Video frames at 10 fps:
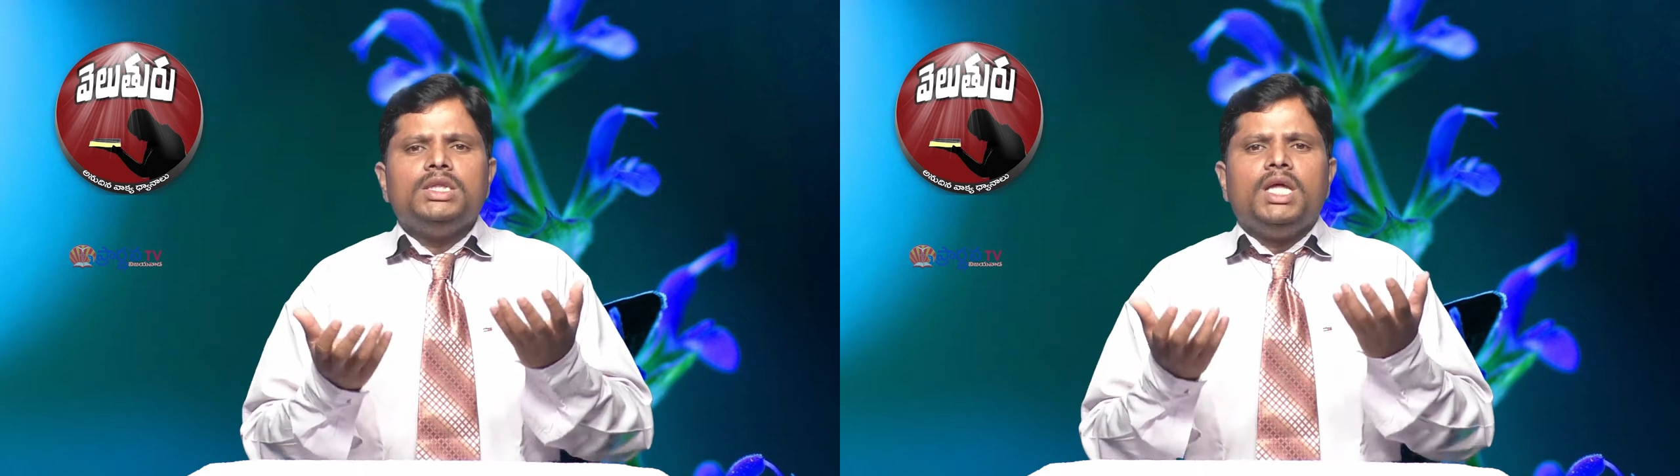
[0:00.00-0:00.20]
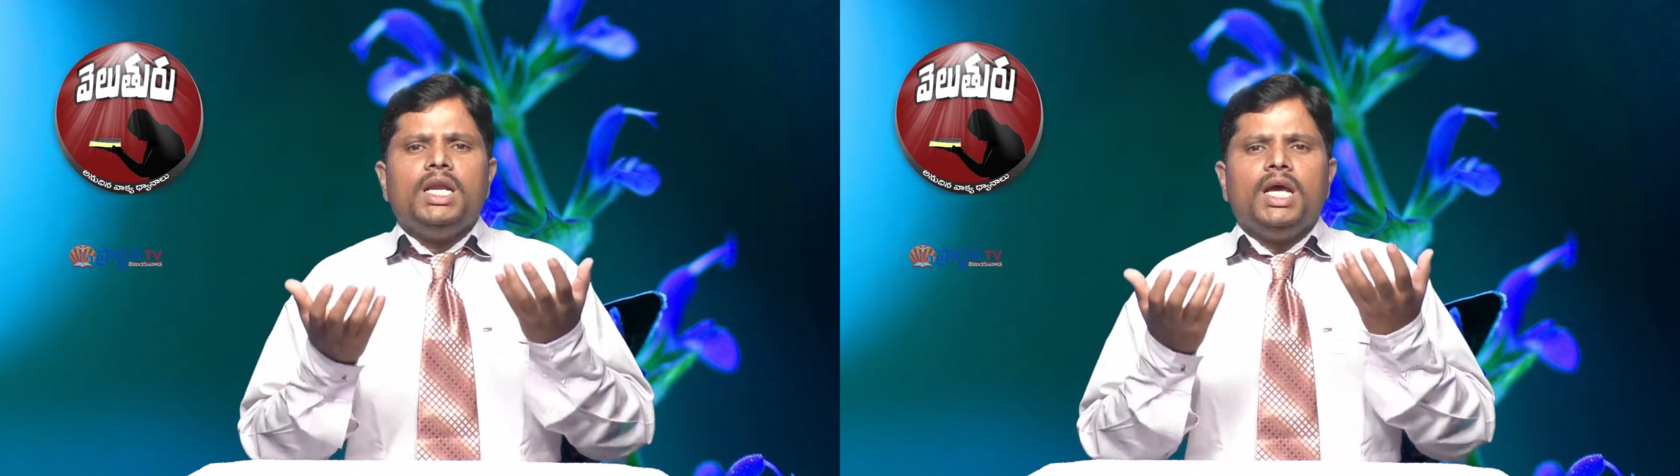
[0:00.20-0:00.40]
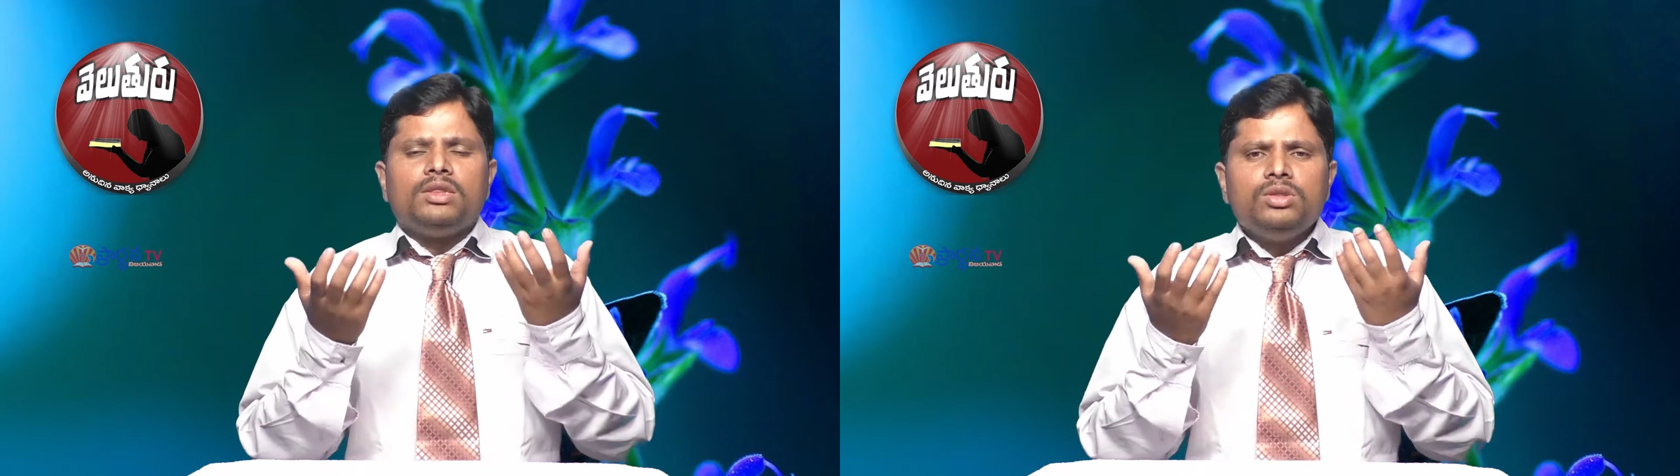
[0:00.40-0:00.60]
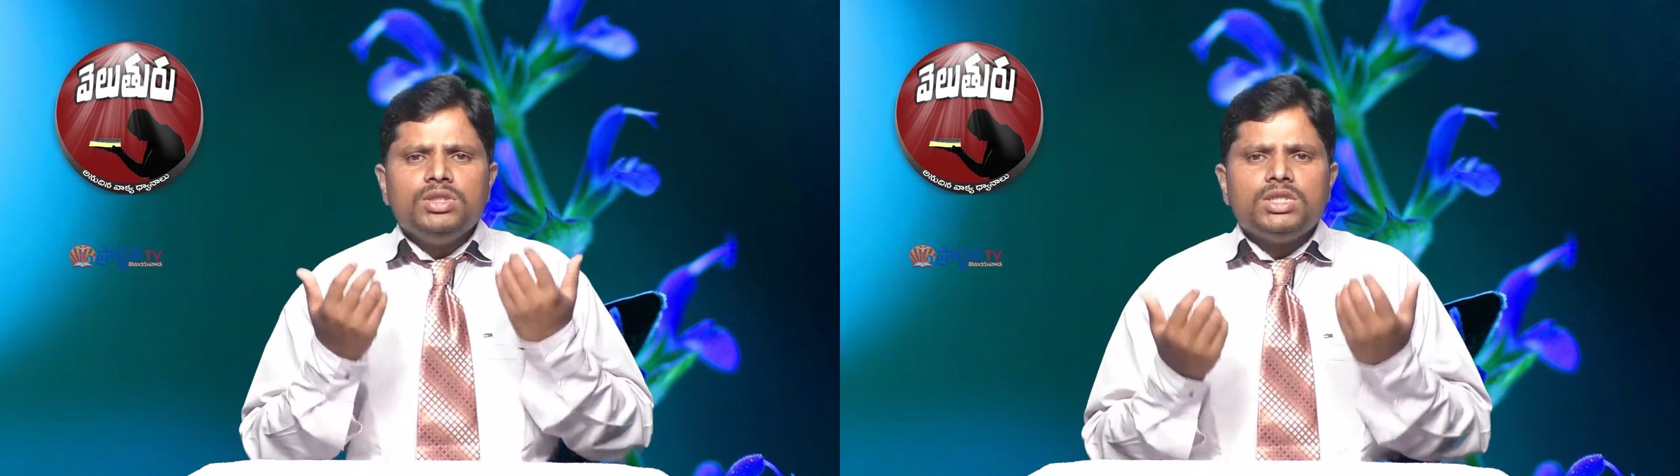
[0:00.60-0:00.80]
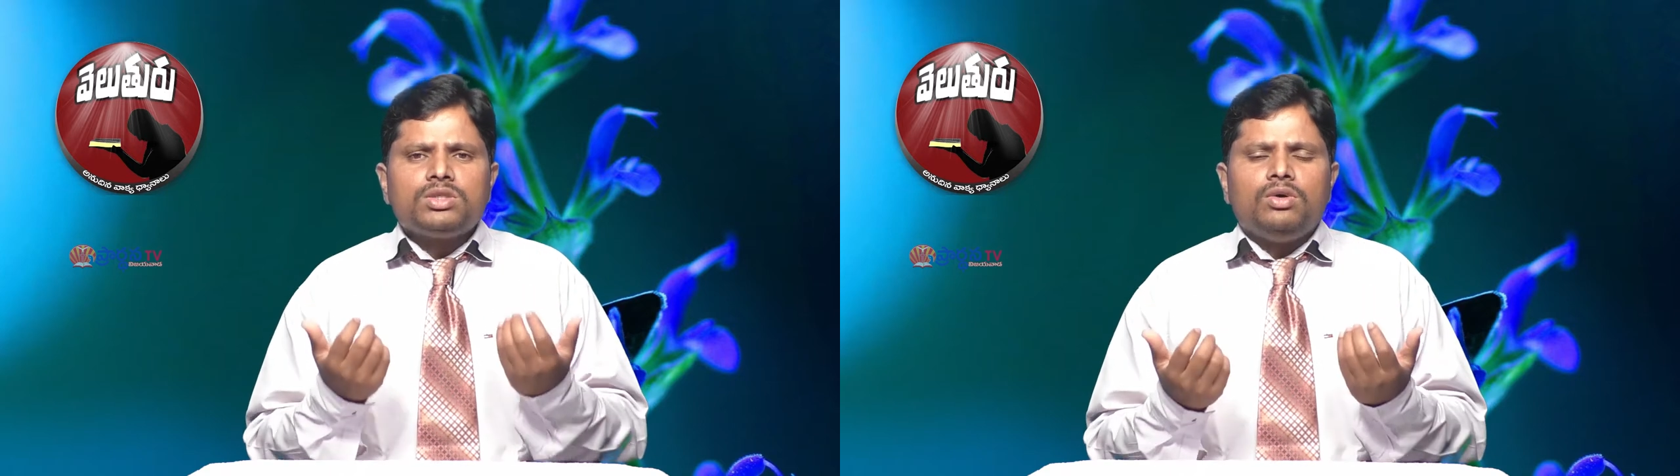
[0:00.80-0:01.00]
దాన్ని అర్థం
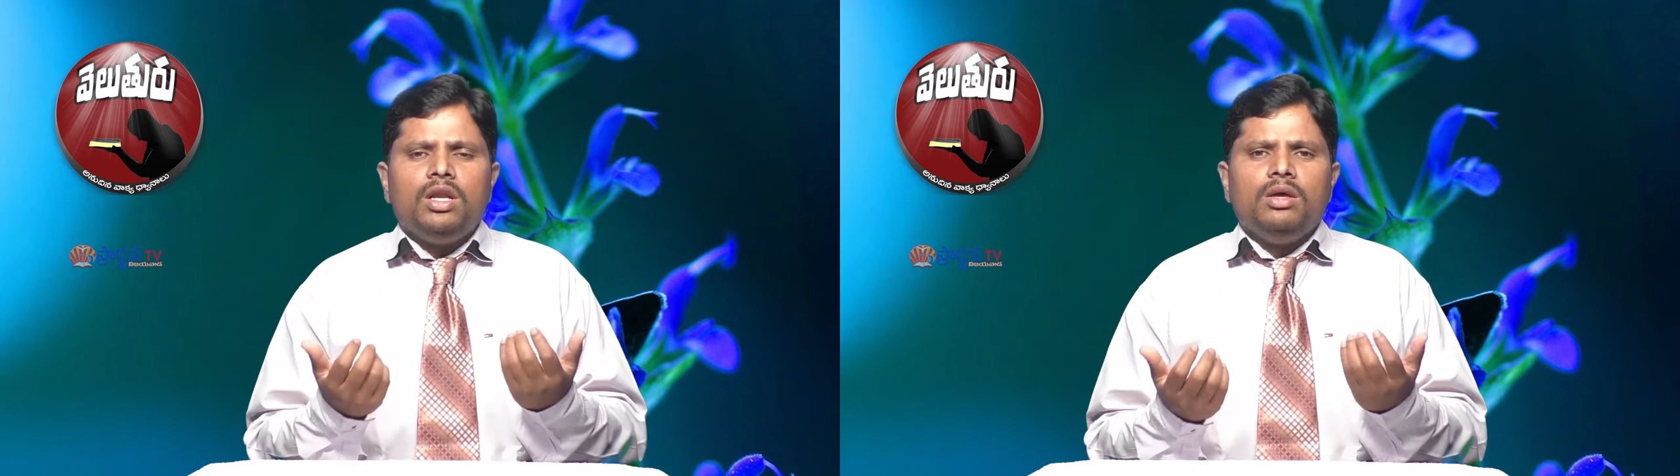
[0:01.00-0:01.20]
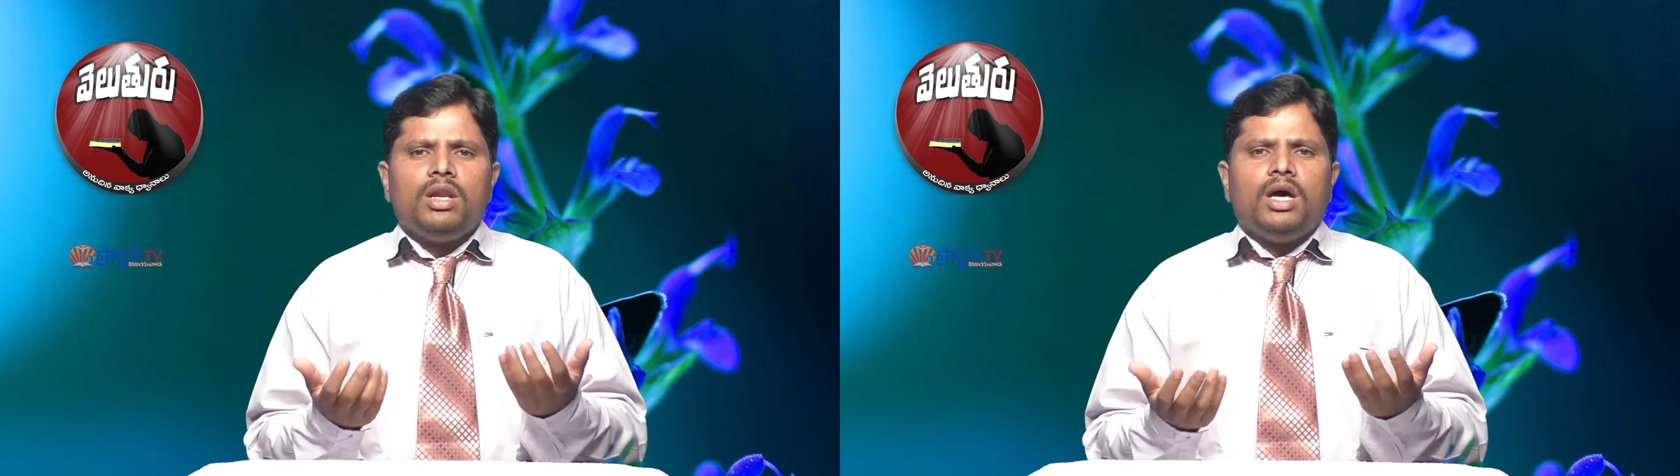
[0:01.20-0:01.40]
చేసుకోవాలి